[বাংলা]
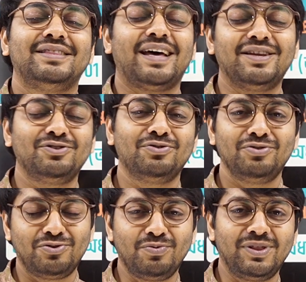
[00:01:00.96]
তাদের জন্য
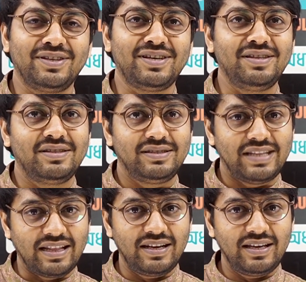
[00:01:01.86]
একটু বলতে চাই
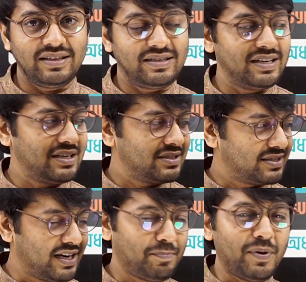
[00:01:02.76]
তাদের ক্ষেত্রে
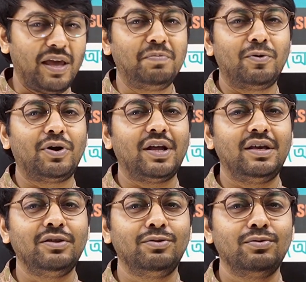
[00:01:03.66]
স্রেফ এই পড়াটাই
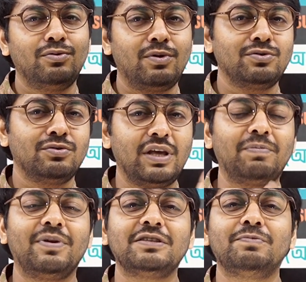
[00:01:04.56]
কিন্তু তোমার জন্য এ
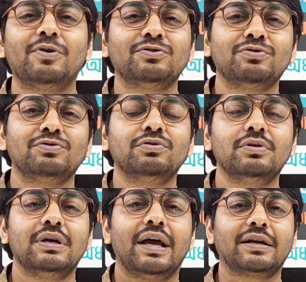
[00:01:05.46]
প্লাস পাওয়ার জন্য
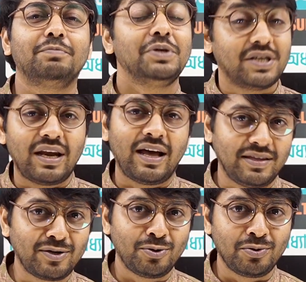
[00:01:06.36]
একটা বিশাল
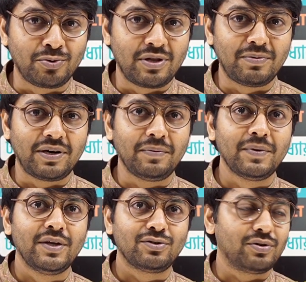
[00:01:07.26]
হাতিয়ার হয়ে উঠতে পারে
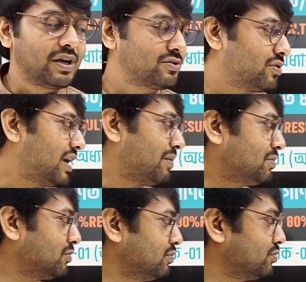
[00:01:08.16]
সো দ্যাটস ওয়াই আমি
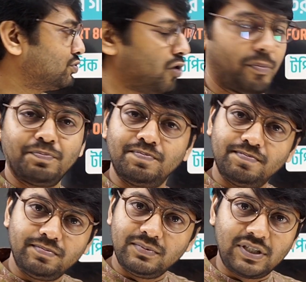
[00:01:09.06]
বলবো সব
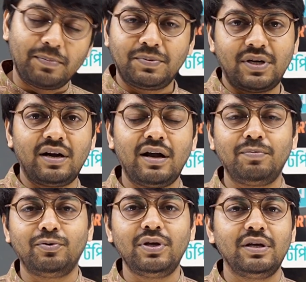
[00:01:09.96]
চ্যাপ্টার না
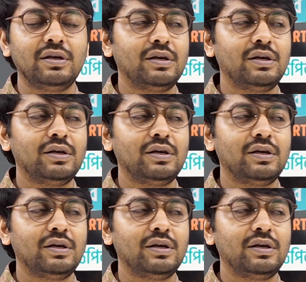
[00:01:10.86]
পড়ে